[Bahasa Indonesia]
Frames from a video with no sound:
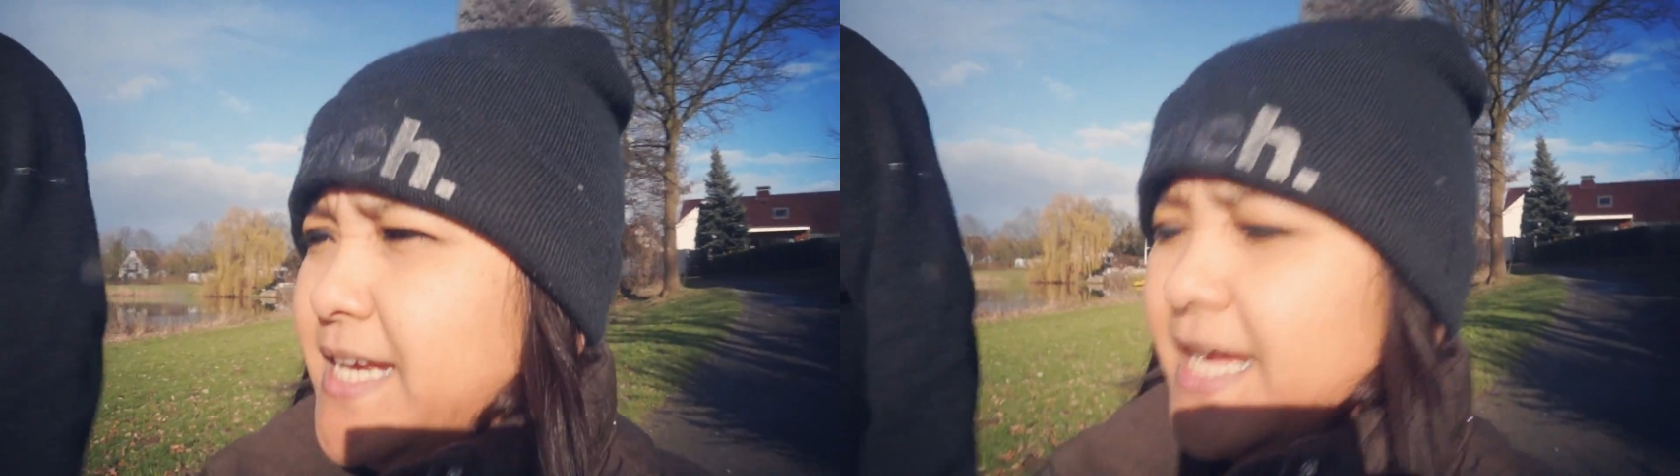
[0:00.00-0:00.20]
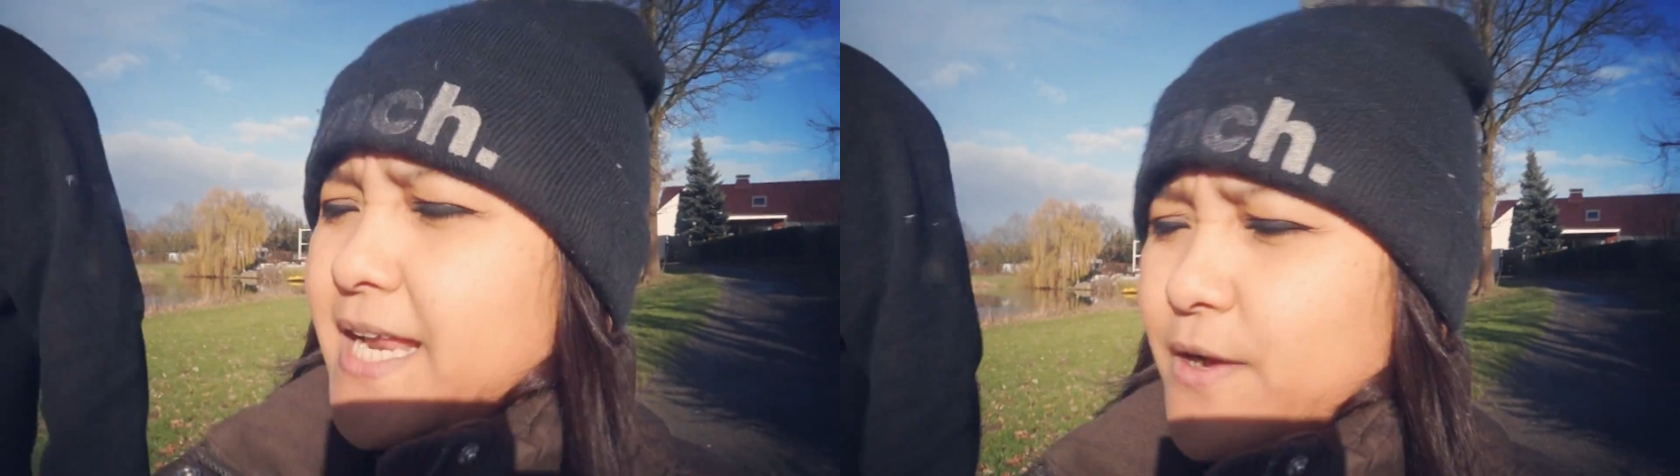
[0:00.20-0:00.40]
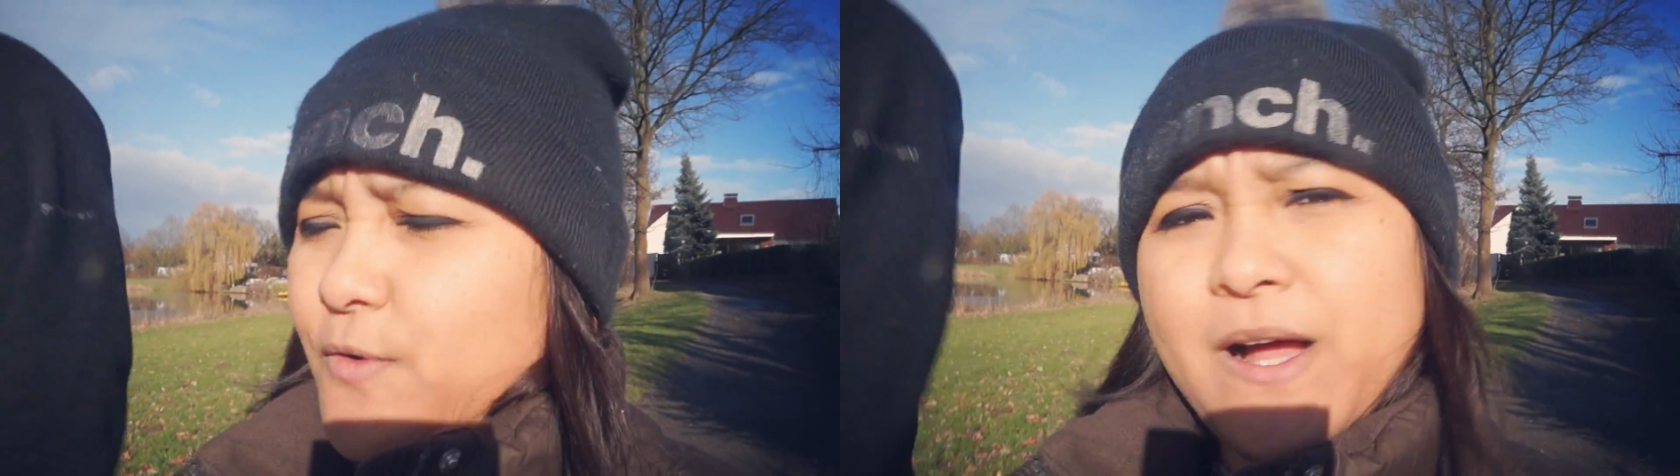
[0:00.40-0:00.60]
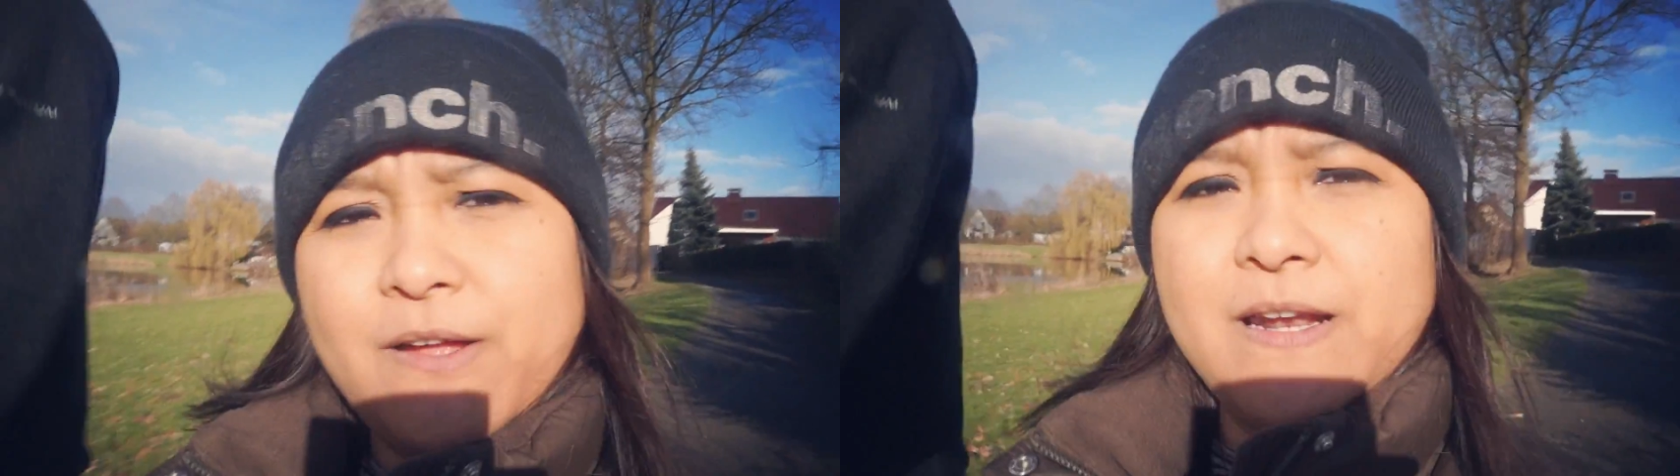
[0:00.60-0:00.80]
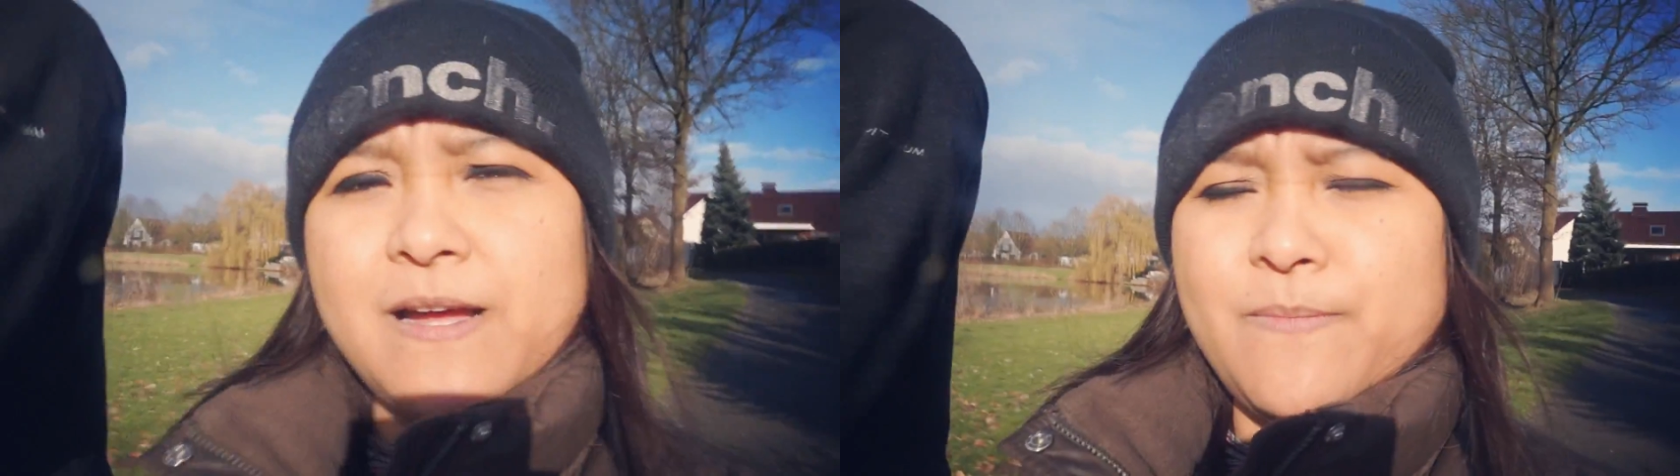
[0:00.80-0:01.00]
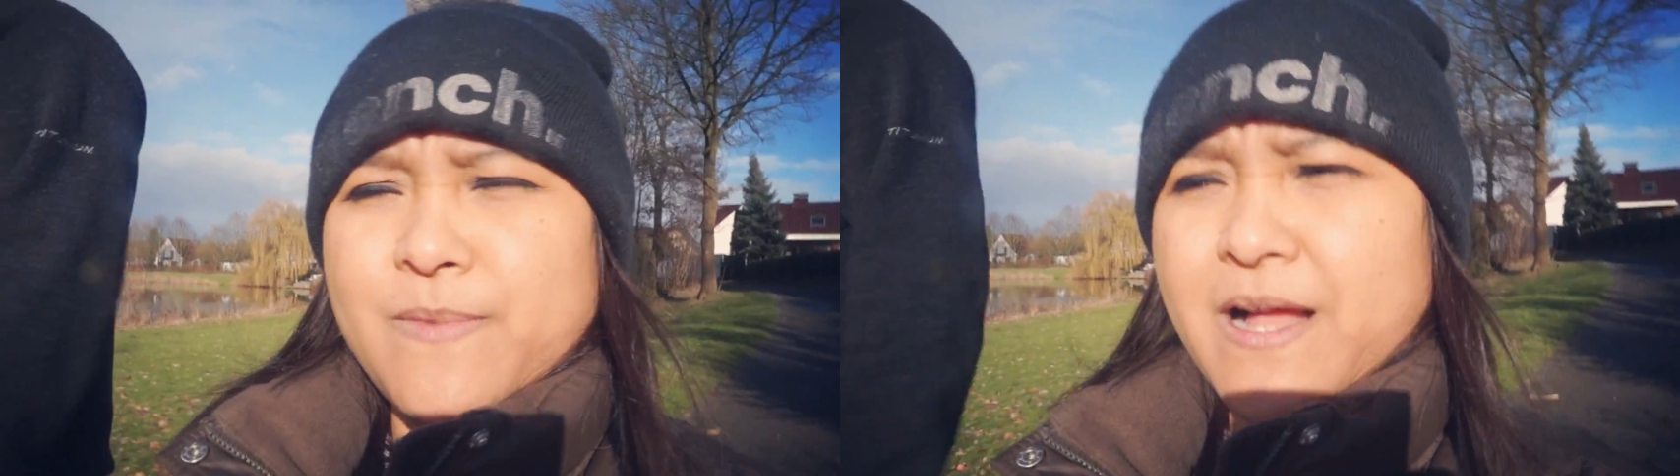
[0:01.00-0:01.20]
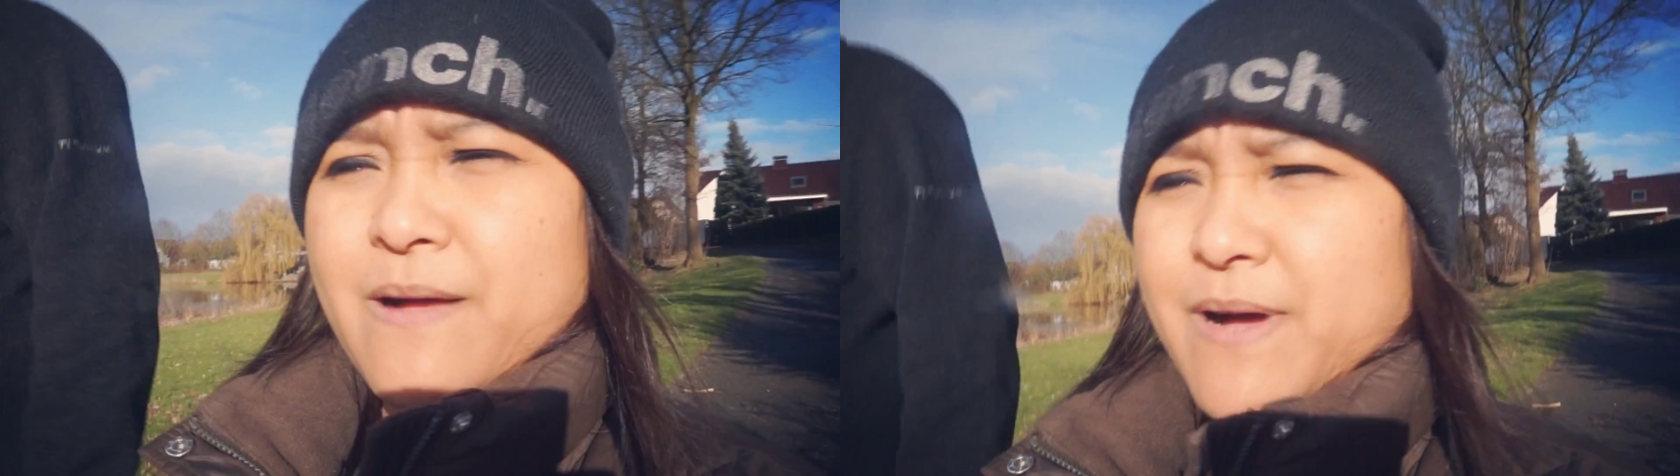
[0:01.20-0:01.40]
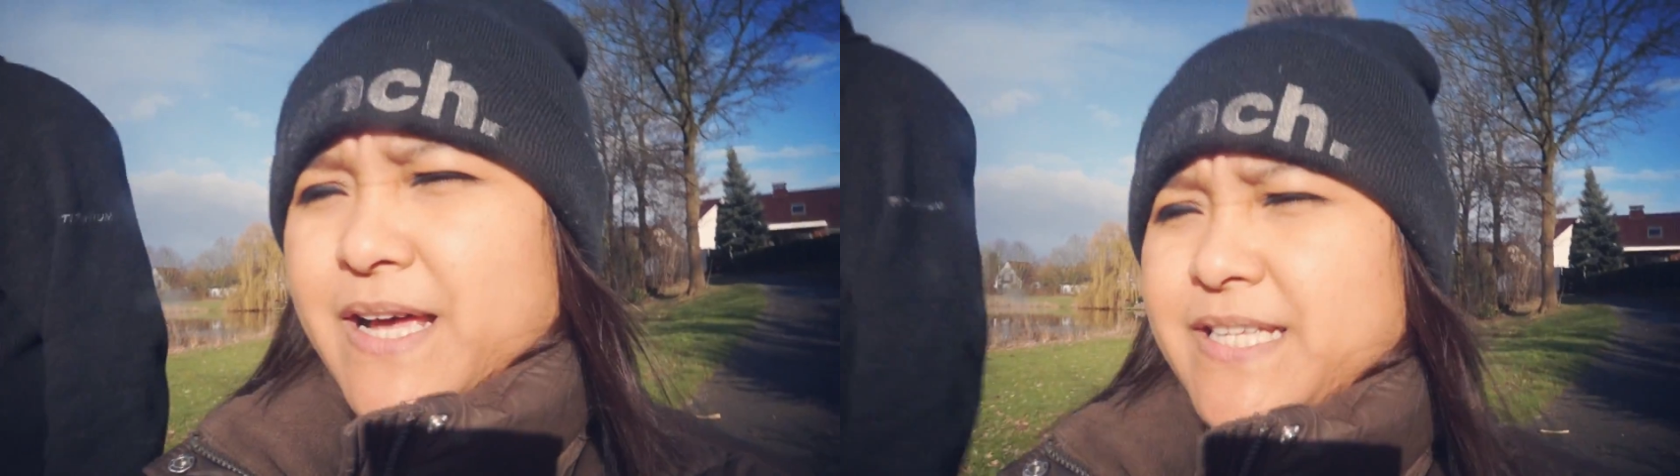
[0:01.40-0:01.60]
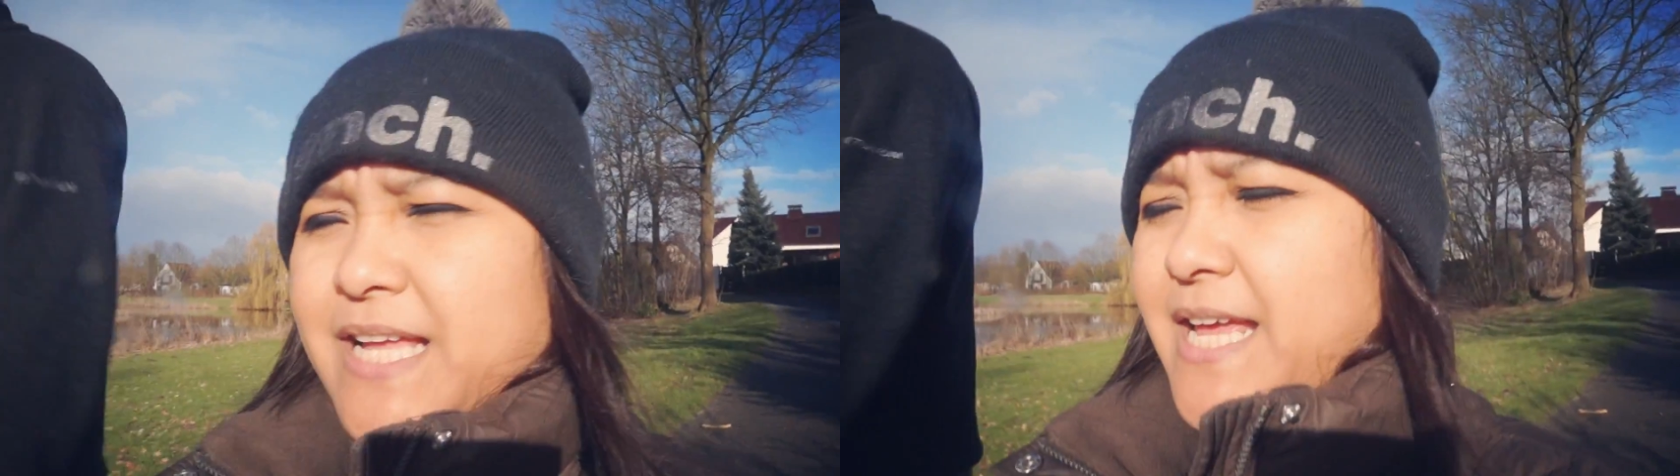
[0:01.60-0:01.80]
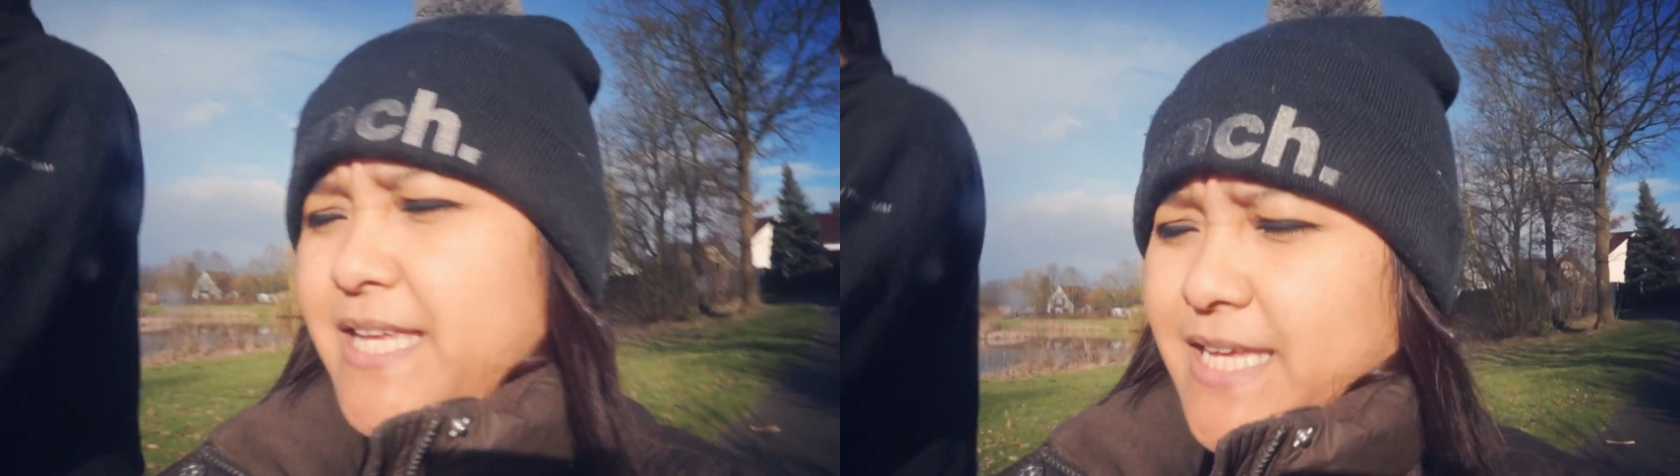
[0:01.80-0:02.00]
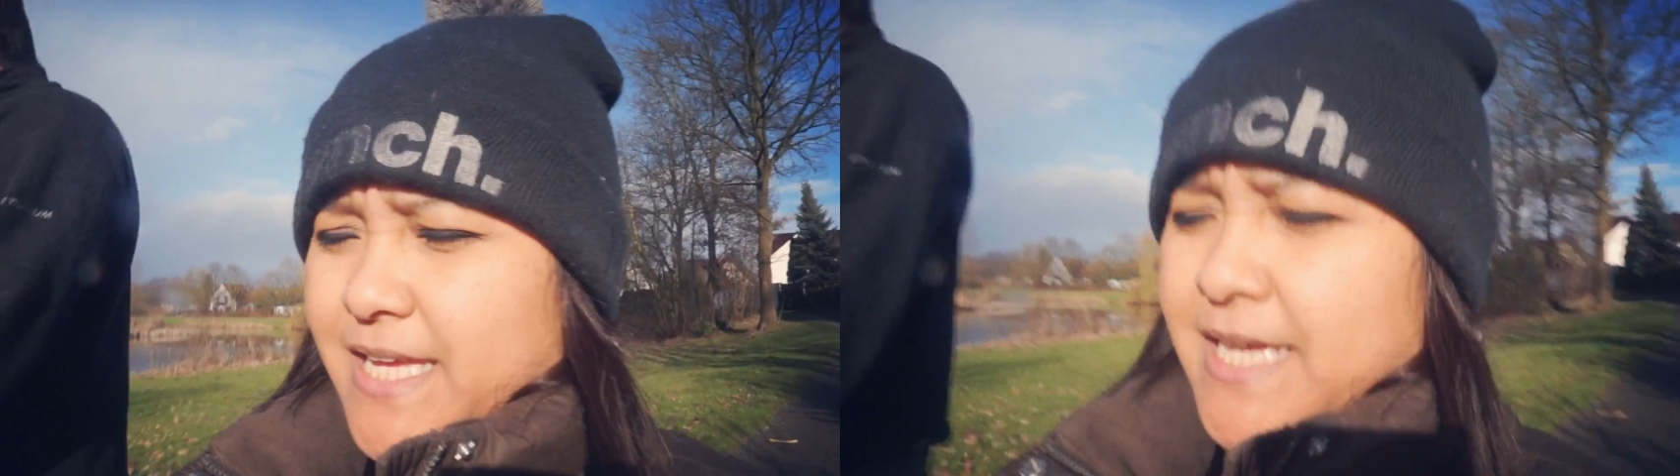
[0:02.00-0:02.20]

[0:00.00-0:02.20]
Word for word: ini kan aku nggak nggak bekerja lagi